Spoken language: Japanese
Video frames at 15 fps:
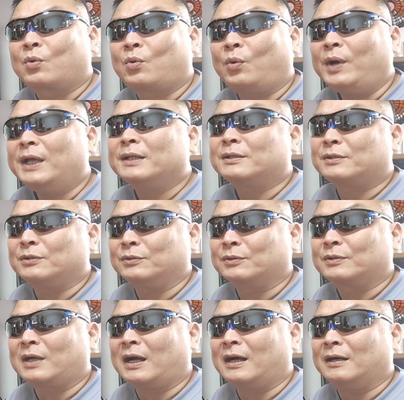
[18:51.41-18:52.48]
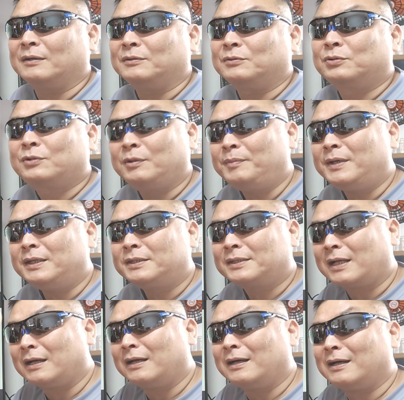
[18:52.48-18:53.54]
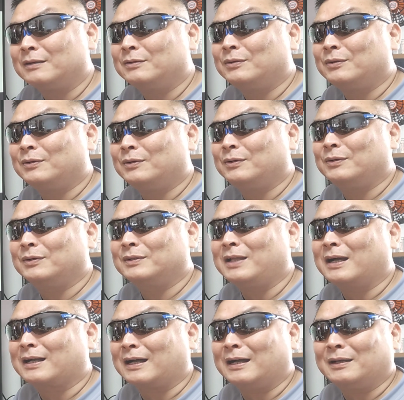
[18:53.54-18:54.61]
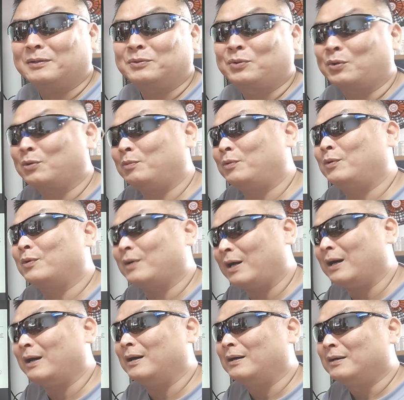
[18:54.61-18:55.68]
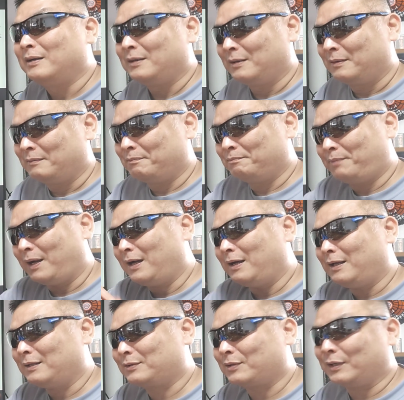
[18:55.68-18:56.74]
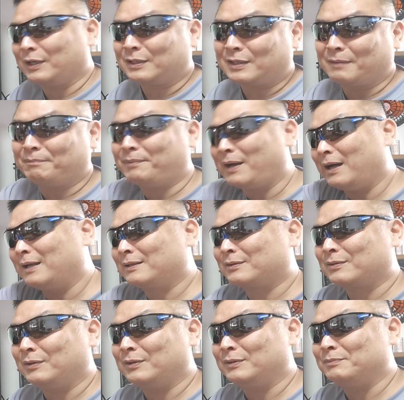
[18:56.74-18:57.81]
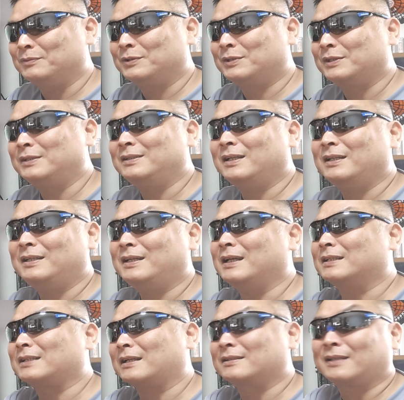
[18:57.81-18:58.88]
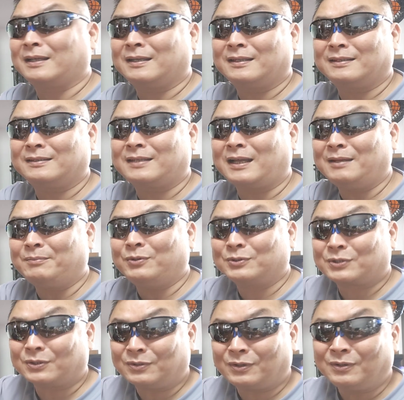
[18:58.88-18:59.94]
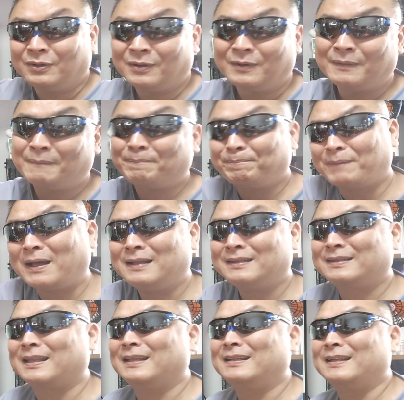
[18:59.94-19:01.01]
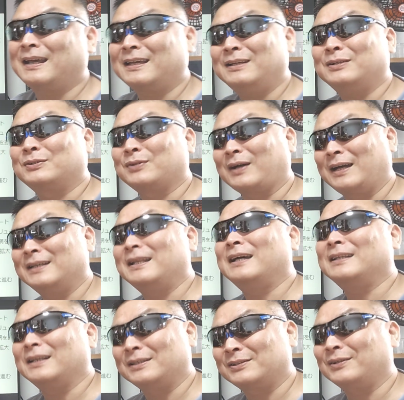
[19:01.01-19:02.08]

怖いっていうか覆面したあのなんか泥棒がバーって出てバーっと無人で逃げちゃって誰もそのバンって投げる人がいないで